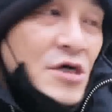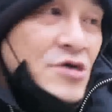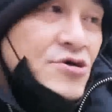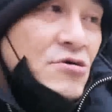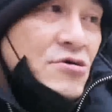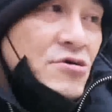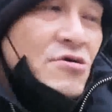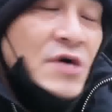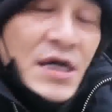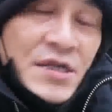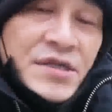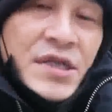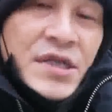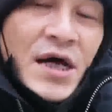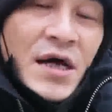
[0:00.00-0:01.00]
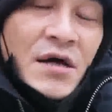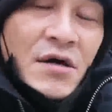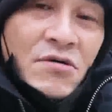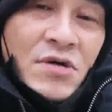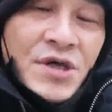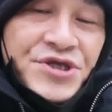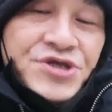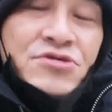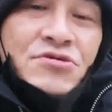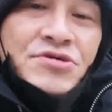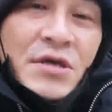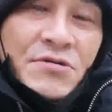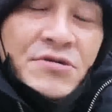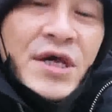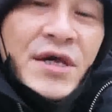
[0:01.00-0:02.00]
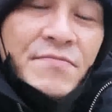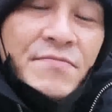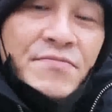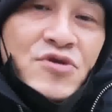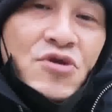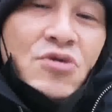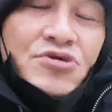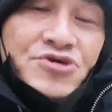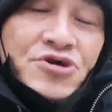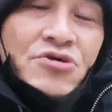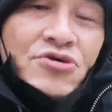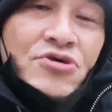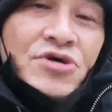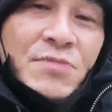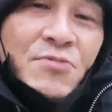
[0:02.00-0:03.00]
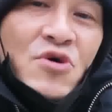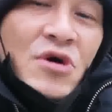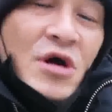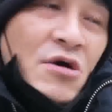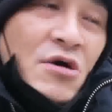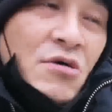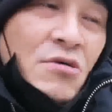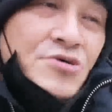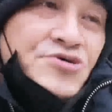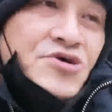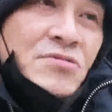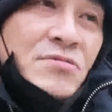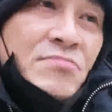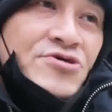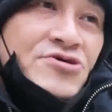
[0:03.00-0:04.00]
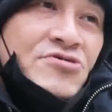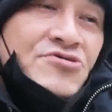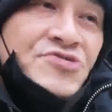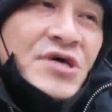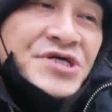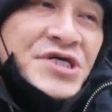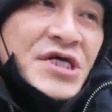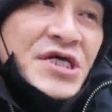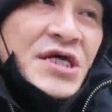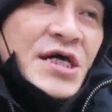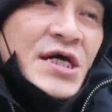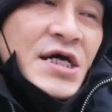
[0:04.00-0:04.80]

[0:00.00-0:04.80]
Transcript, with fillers: 状況判断、これ必要なので、どの状況でも、放送ももちろんそうだし、